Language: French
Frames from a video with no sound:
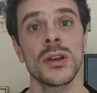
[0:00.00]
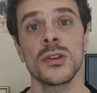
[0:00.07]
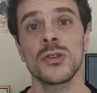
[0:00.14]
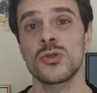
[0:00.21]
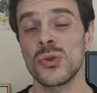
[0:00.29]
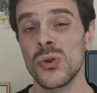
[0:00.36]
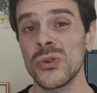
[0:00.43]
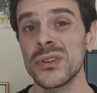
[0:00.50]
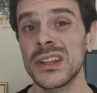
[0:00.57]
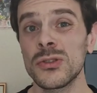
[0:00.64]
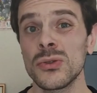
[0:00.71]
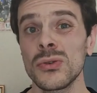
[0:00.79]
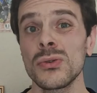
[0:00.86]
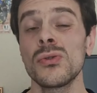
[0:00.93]
Selon une
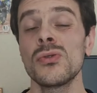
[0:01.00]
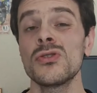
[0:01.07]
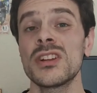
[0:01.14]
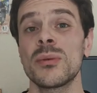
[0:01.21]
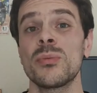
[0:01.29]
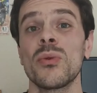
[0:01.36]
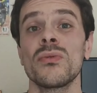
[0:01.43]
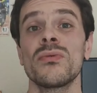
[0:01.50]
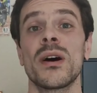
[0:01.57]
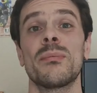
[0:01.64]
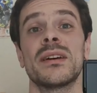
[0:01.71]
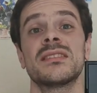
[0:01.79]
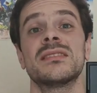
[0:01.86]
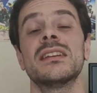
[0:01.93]
étude, le Japon va
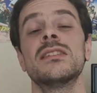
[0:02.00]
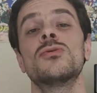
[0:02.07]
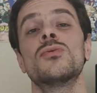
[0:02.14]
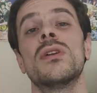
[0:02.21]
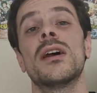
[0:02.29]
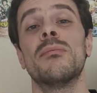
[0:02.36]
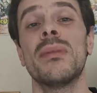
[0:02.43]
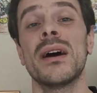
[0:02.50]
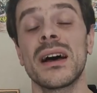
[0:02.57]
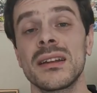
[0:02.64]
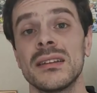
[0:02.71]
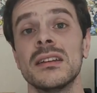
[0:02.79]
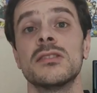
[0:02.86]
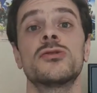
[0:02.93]
passer sous la
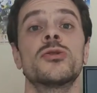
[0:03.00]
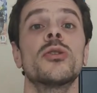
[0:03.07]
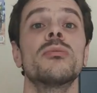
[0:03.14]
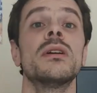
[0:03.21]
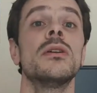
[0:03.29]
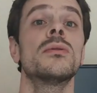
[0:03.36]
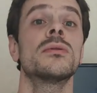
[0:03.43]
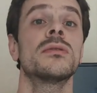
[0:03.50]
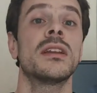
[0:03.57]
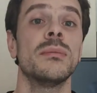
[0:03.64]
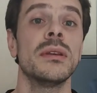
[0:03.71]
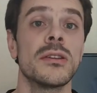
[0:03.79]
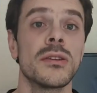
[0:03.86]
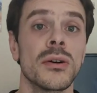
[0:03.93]
barre des 100 millions
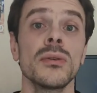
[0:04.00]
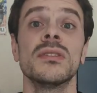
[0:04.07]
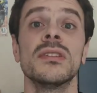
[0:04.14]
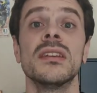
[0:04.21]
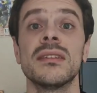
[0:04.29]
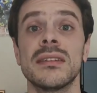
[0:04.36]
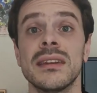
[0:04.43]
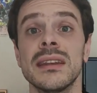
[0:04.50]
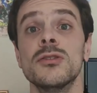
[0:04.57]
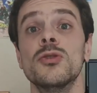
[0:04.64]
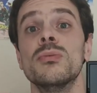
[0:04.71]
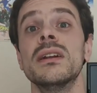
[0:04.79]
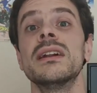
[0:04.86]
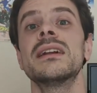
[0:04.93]
d'habitants d'ici
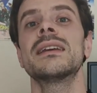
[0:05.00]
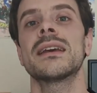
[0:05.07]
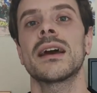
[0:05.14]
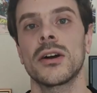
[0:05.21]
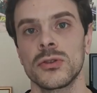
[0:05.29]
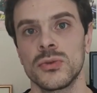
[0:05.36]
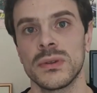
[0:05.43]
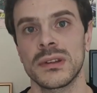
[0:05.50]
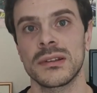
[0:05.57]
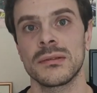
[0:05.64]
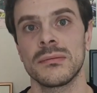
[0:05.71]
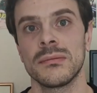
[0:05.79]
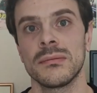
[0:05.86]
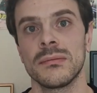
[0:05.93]

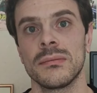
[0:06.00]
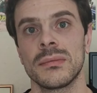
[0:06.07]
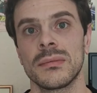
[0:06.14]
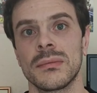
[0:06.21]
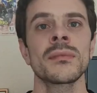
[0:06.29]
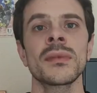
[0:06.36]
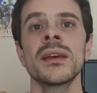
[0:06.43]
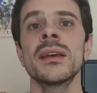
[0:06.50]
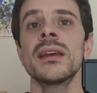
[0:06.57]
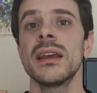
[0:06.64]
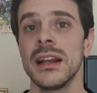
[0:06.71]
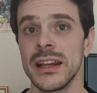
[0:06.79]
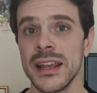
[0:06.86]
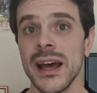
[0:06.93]
2048.
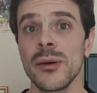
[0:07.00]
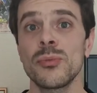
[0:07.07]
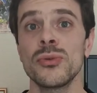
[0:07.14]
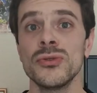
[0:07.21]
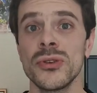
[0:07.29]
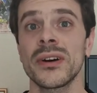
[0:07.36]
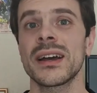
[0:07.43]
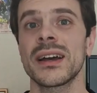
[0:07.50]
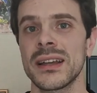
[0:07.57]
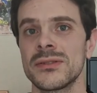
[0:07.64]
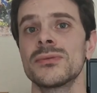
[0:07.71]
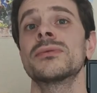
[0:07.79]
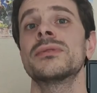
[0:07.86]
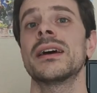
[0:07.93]
Il y a plusieurs
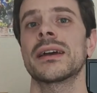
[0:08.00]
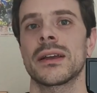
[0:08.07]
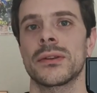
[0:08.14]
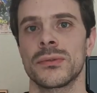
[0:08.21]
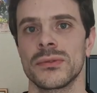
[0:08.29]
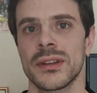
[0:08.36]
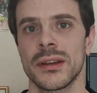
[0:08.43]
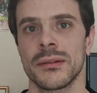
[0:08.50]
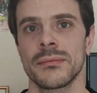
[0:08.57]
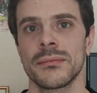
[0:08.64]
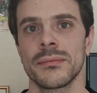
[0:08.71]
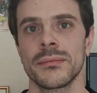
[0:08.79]
raisons derrière tout ça.